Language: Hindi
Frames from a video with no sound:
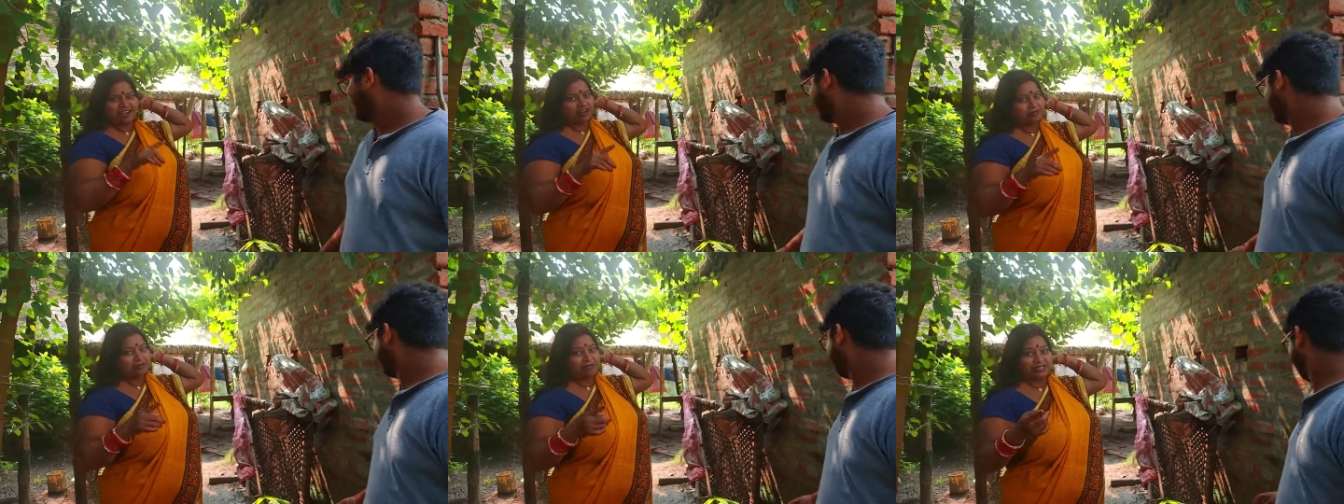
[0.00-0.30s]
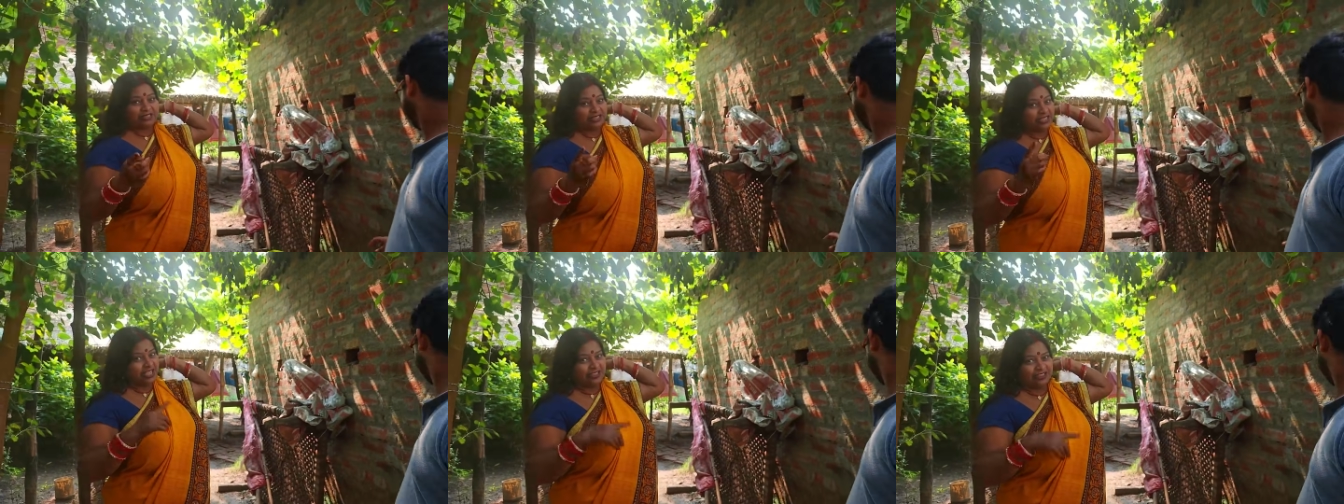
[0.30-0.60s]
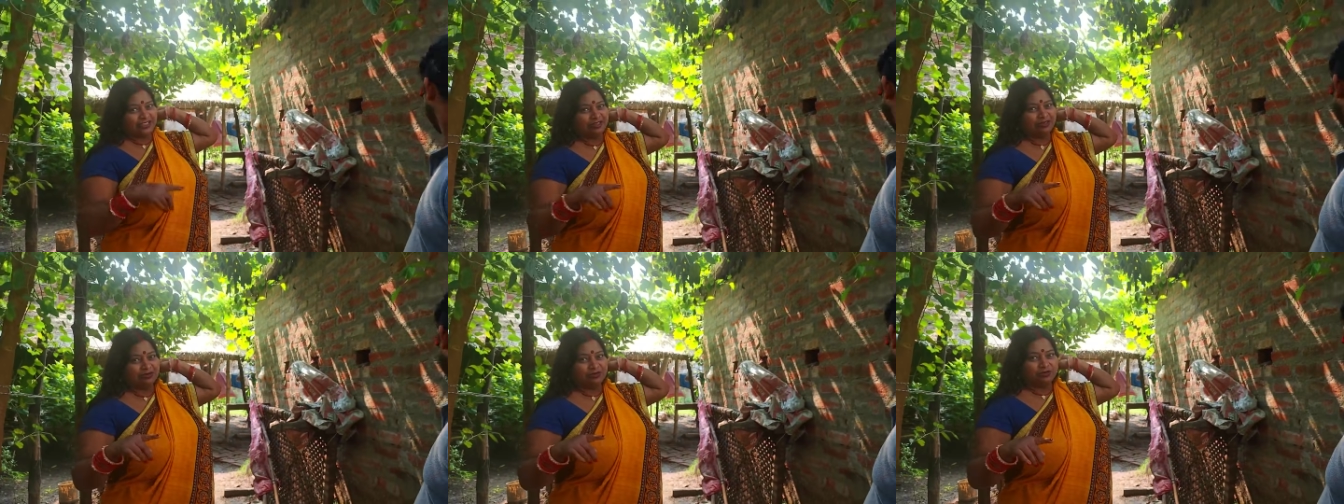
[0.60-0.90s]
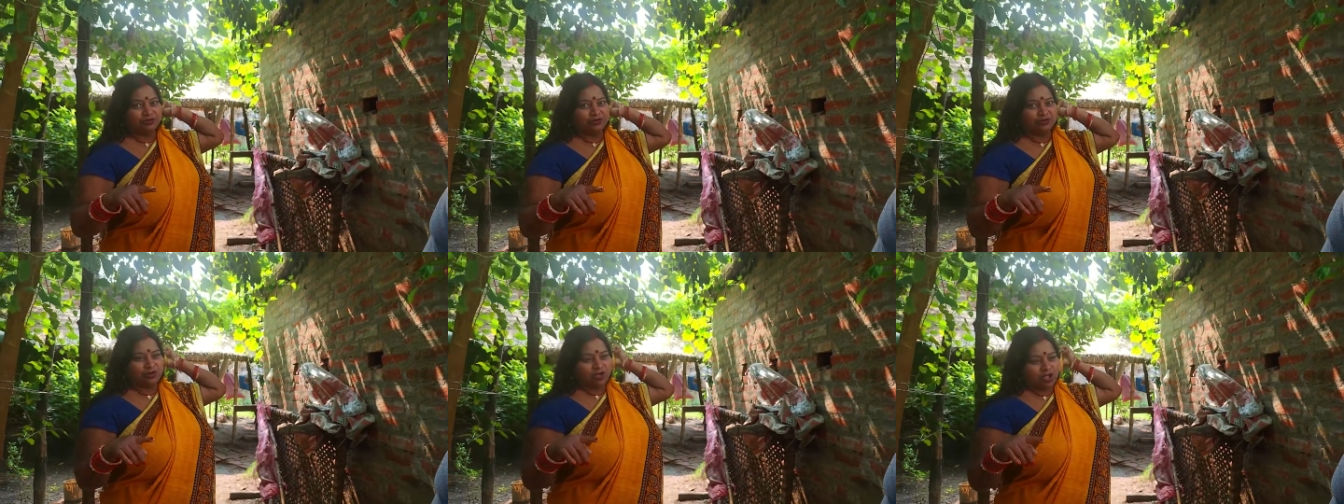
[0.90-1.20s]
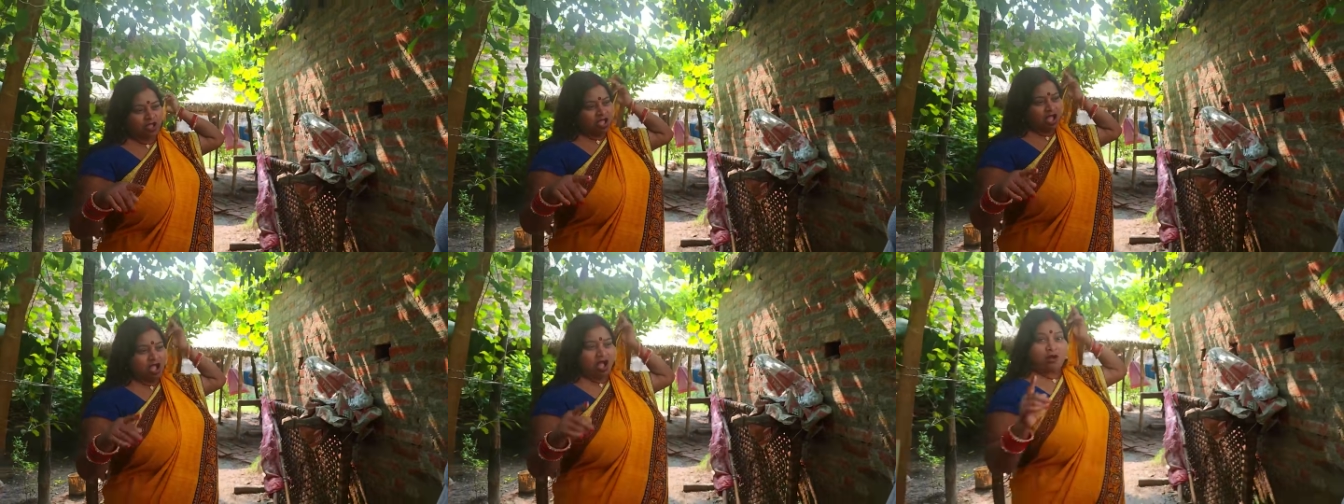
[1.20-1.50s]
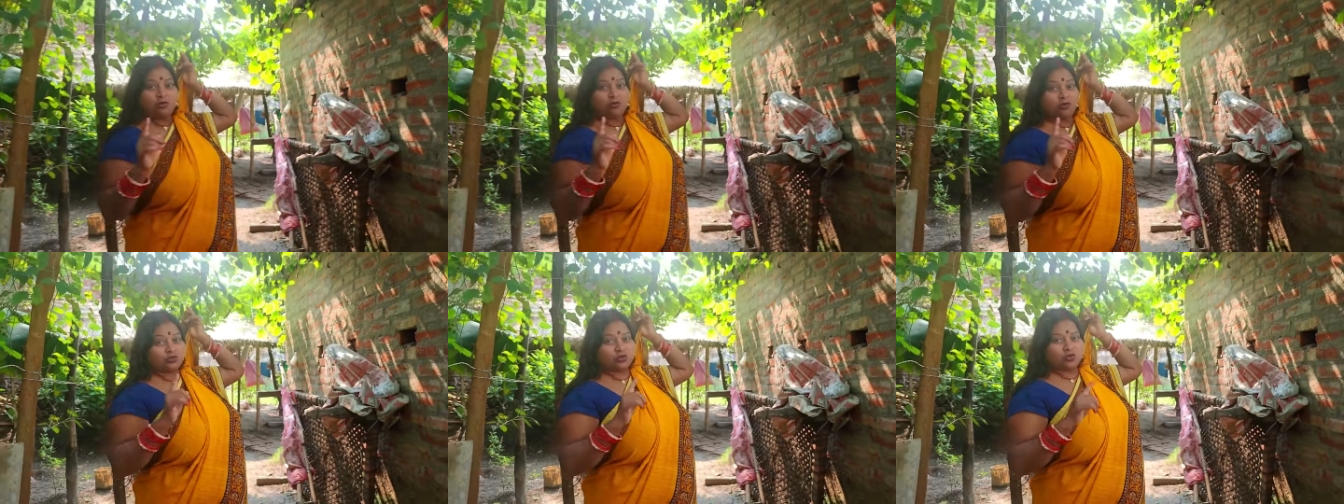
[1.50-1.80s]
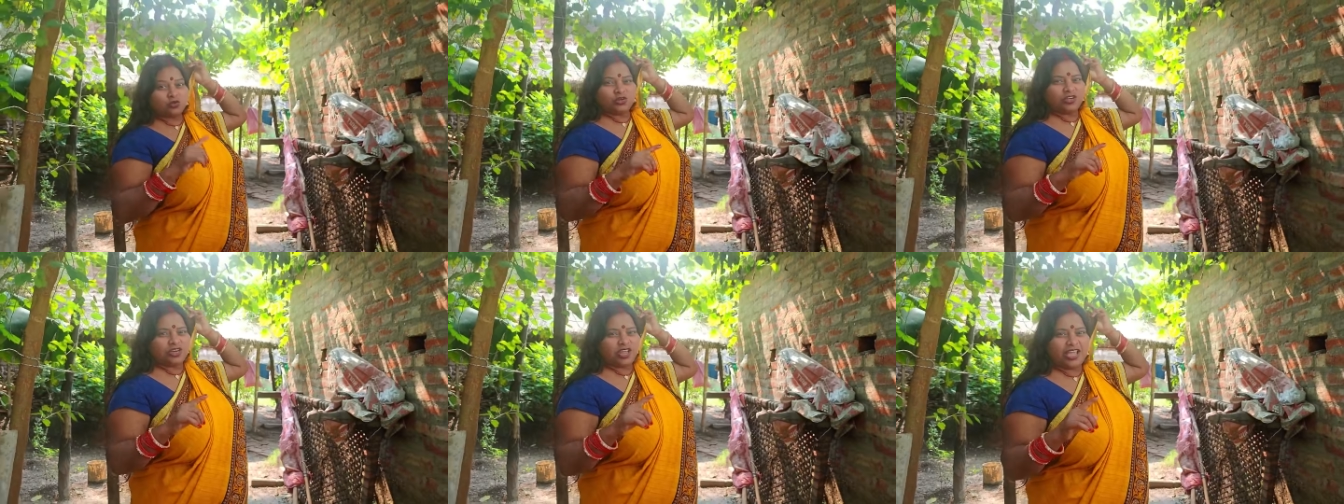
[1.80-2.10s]
अगर मैं दे दी हूँ हम्म। और
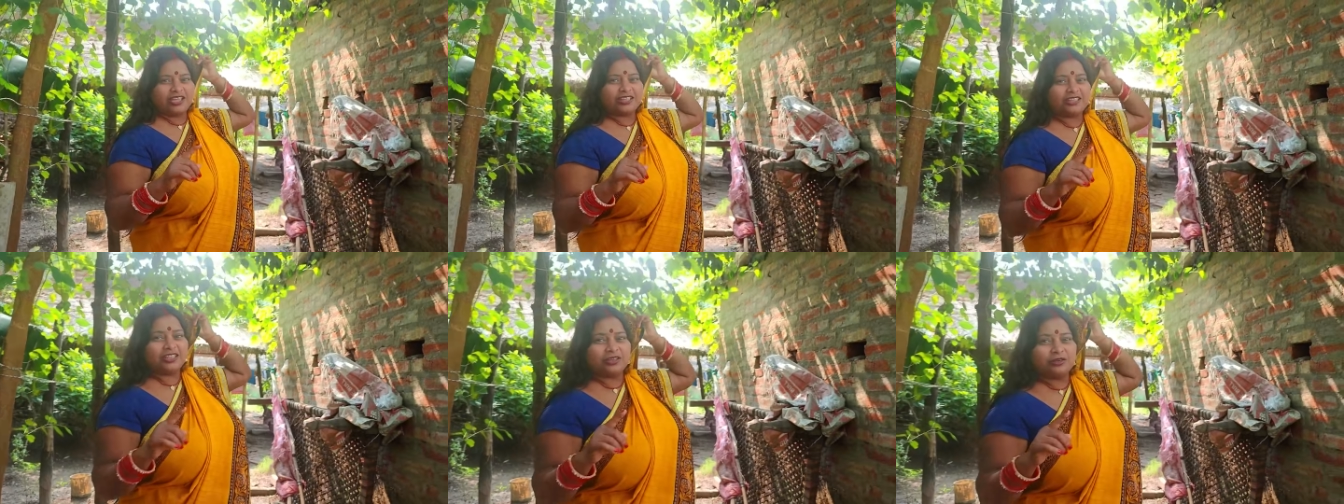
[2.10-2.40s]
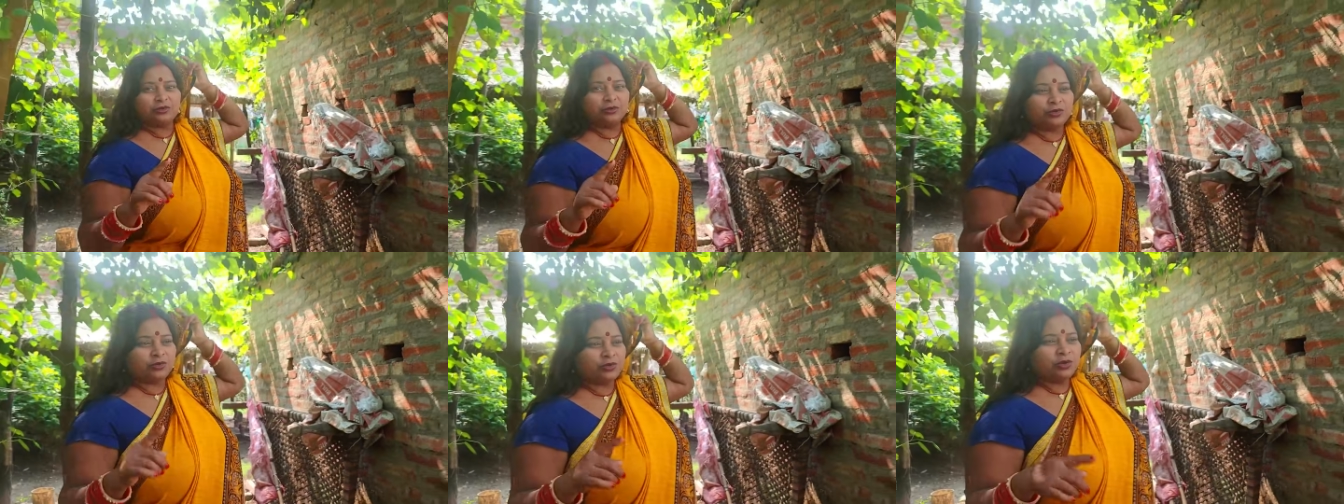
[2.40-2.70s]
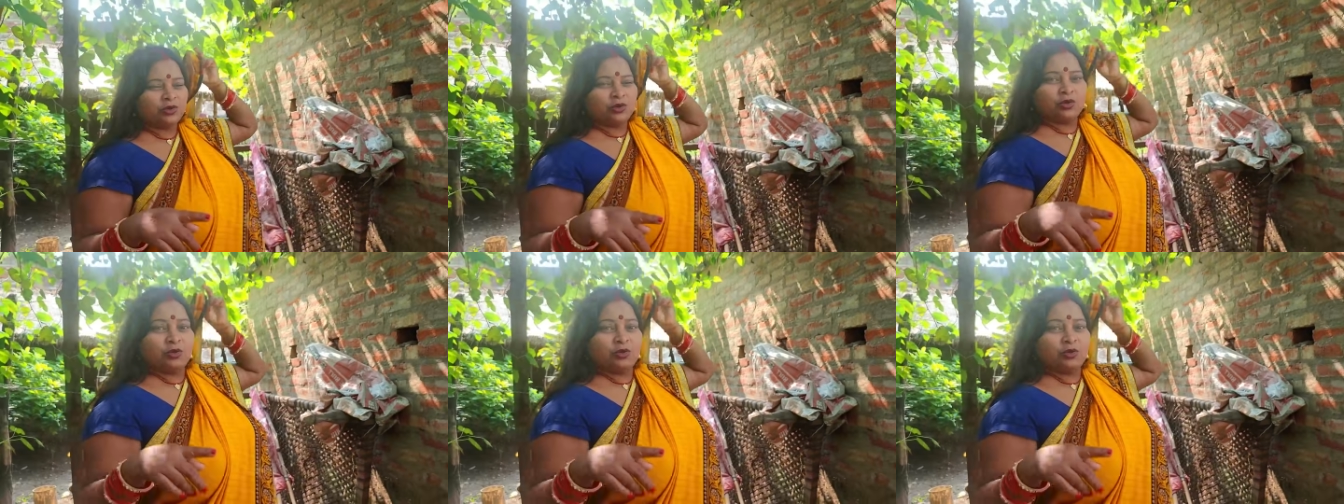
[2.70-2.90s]
उसको नहीं दी हूँ